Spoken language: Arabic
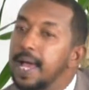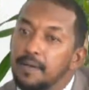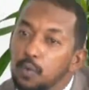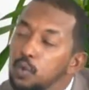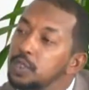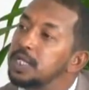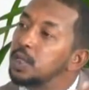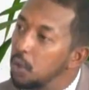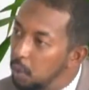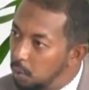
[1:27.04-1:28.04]

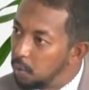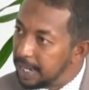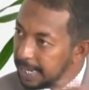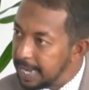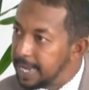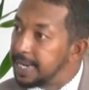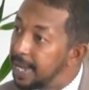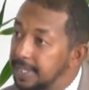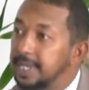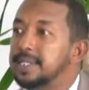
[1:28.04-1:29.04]
وجدت حلول الآن
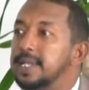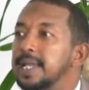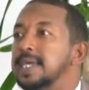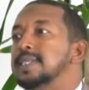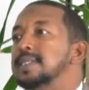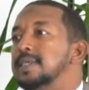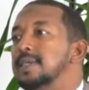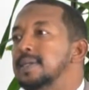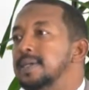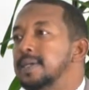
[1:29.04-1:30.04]
حديثة للحاجات دي
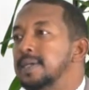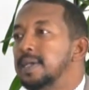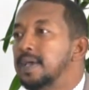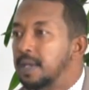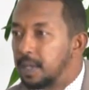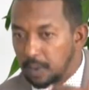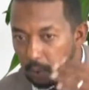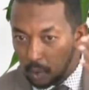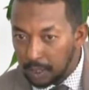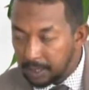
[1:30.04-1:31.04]

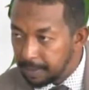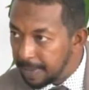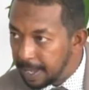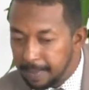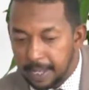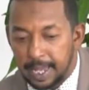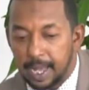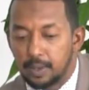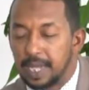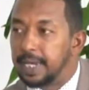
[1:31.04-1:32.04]
يوجد ما, ما
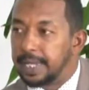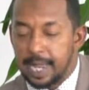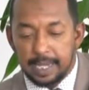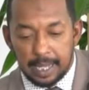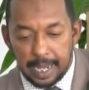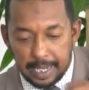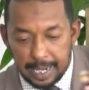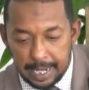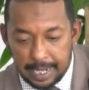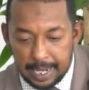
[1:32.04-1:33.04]
ياخذ يعني
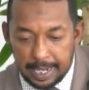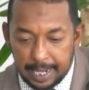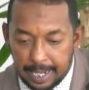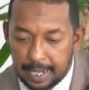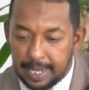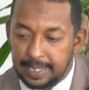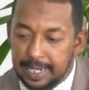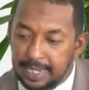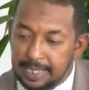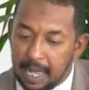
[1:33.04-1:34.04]
ال
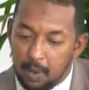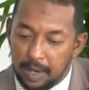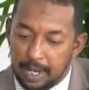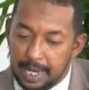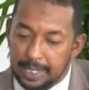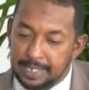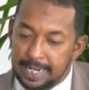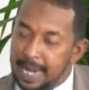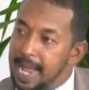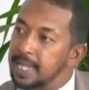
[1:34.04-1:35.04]
او
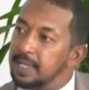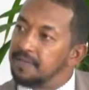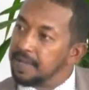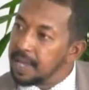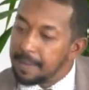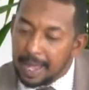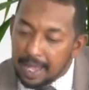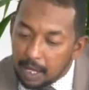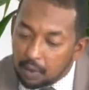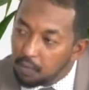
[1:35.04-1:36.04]
الزراعات دي فيها ما
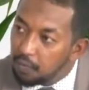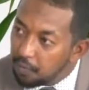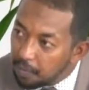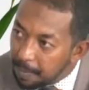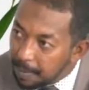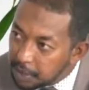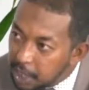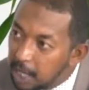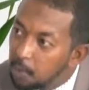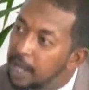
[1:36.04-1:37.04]
يقطف
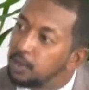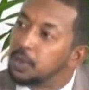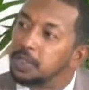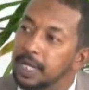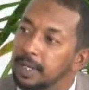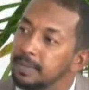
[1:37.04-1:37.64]
شيء ويترك شيء